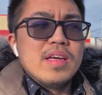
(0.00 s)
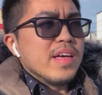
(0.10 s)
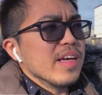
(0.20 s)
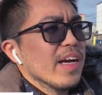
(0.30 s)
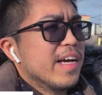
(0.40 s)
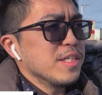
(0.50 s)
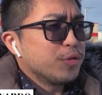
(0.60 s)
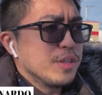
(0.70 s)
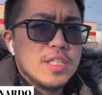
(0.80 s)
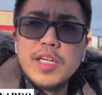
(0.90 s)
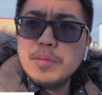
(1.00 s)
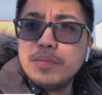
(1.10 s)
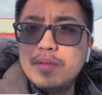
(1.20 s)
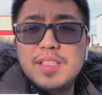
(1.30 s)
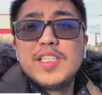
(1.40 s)
Hey guys, what's up?
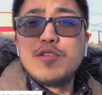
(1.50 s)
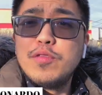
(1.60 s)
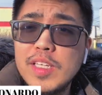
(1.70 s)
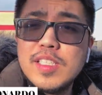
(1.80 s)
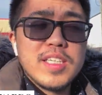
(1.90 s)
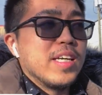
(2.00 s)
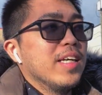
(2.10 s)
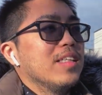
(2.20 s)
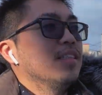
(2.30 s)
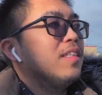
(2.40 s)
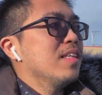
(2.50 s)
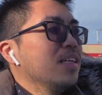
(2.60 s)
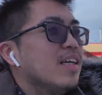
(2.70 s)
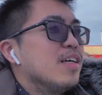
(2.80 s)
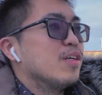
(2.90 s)
This is Vince again.
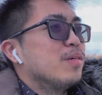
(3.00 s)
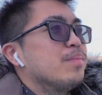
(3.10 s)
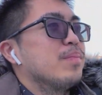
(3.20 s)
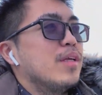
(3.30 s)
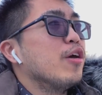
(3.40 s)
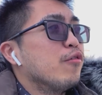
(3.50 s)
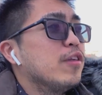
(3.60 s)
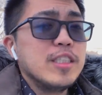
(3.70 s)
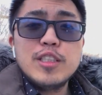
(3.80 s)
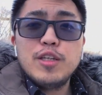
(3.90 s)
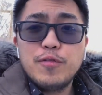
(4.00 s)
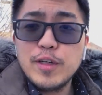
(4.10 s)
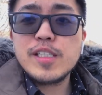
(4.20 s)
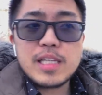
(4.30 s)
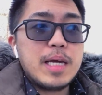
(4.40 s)
If this is your
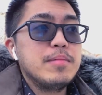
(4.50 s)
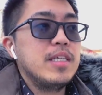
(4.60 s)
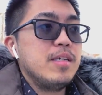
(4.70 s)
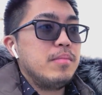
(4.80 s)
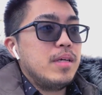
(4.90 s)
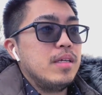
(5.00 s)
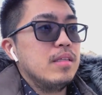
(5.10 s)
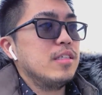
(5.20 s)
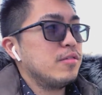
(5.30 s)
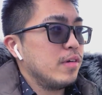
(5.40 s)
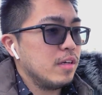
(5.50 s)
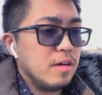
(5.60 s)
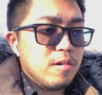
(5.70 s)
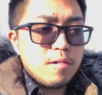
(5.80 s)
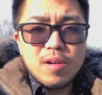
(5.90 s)
first time seeing me in this
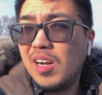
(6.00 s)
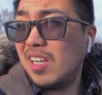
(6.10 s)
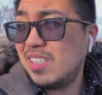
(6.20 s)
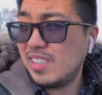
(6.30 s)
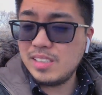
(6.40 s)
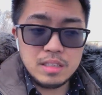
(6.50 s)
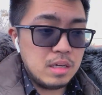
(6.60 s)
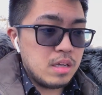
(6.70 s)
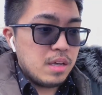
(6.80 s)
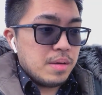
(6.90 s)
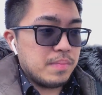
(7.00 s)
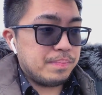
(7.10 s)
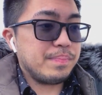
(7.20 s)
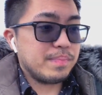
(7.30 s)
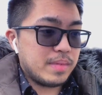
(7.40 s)
video, uh,
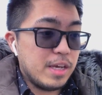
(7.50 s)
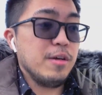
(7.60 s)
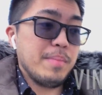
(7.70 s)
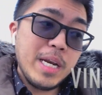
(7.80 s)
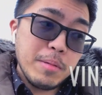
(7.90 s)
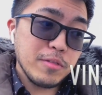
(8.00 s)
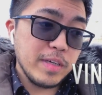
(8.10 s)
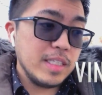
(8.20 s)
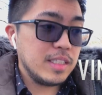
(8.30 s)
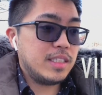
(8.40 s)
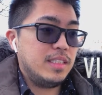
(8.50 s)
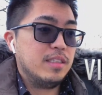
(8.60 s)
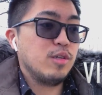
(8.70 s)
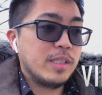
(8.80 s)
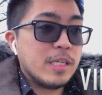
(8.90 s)
ayun, my name is Vince,
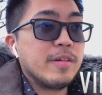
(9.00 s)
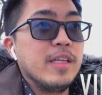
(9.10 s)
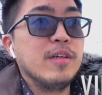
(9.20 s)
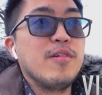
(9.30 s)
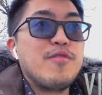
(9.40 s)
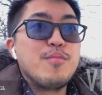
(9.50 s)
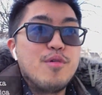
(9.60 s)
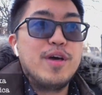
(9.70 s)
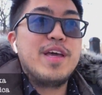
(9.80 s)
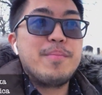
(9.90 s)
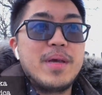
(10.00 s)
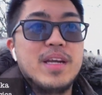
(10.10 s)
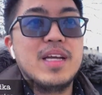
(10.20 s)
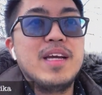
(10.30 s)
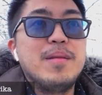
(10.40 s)
content creator of Boy
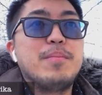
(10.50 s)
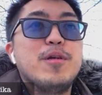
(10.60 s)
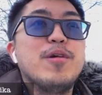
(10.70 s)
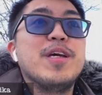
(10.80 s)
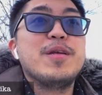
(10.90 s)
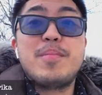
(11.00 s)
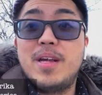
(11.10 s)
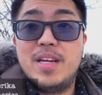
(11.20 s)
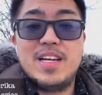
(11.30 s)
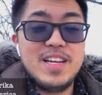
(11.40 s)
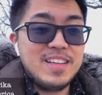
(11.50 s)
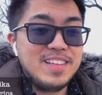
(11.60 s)
America and Pinoy in America.